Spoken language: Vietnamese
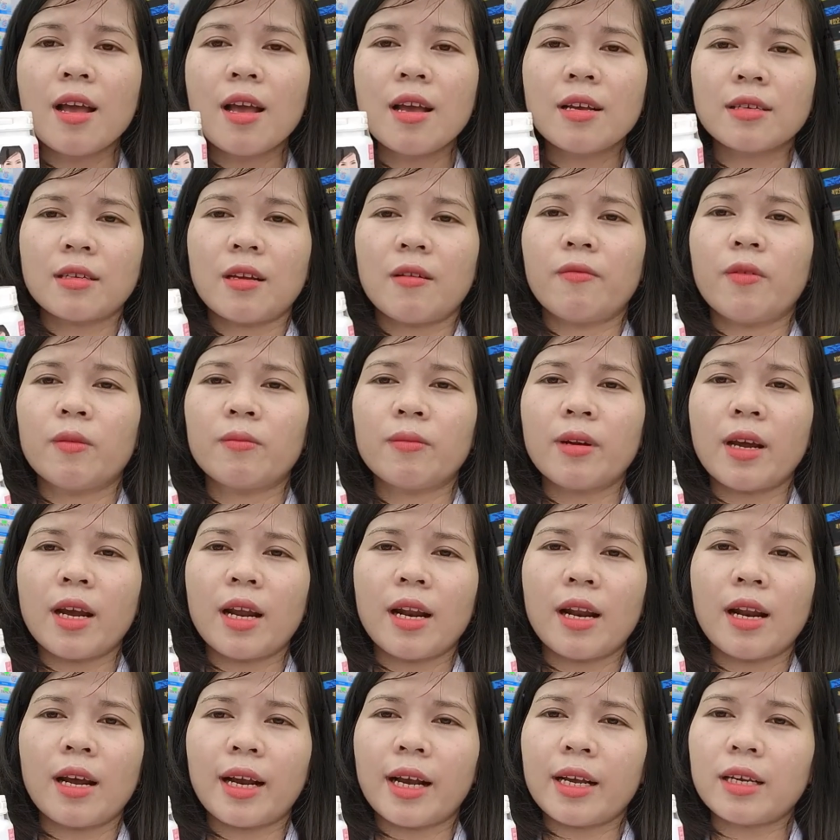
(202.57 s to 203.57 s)
Sản phẩm này
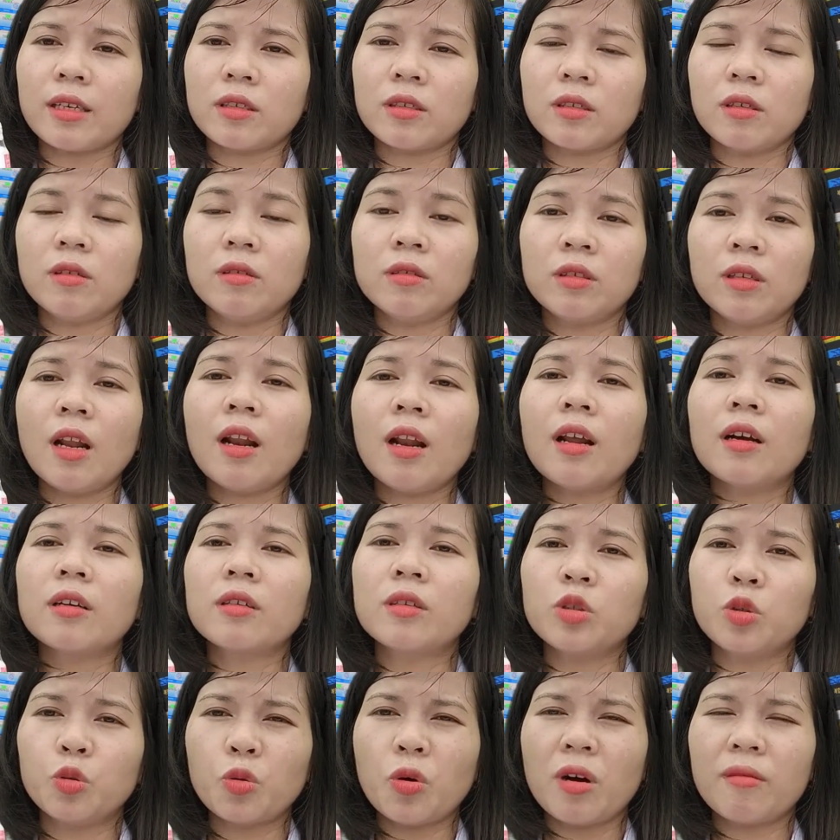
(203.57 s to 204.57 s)
là khách rất là ưa
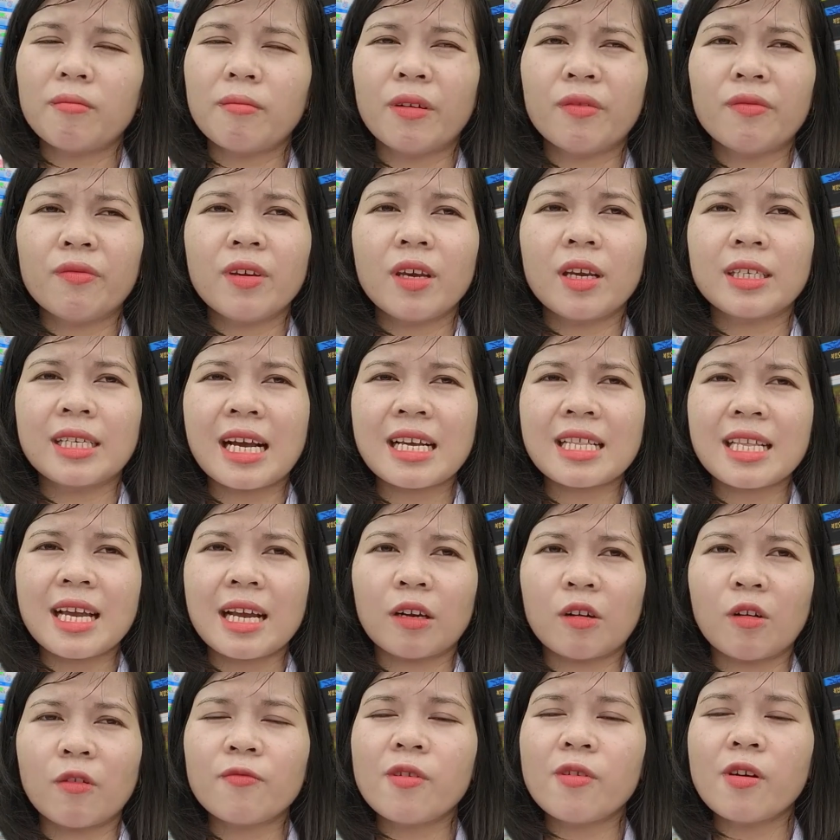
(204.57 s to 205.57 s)
chuộng bởi vì giá thành
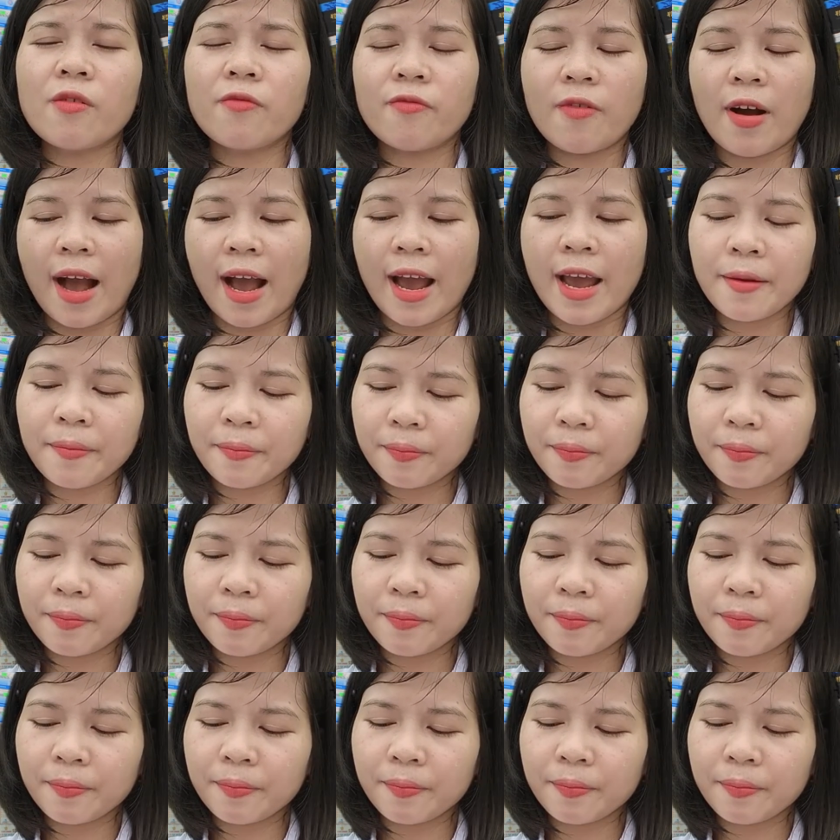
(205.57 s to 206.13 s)
nó vừa phải.